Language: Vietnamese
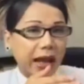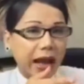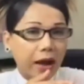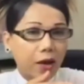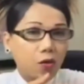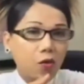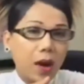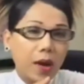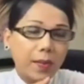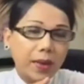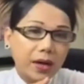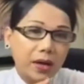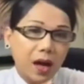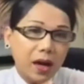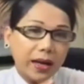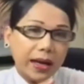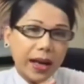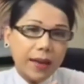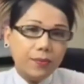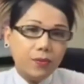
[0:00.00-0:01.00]
thẳng qua bên
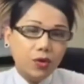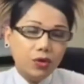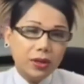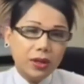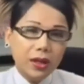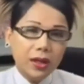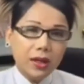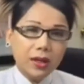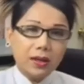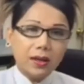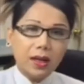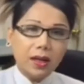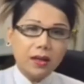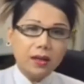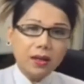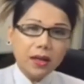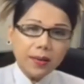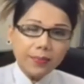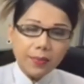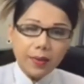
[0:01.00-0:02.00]
đất Campuchia
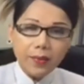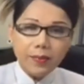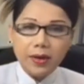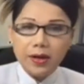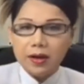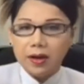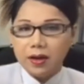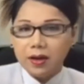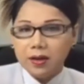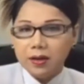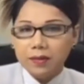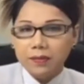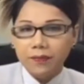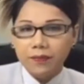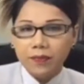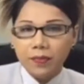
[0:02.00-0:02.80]
trấn lấp ở bên đó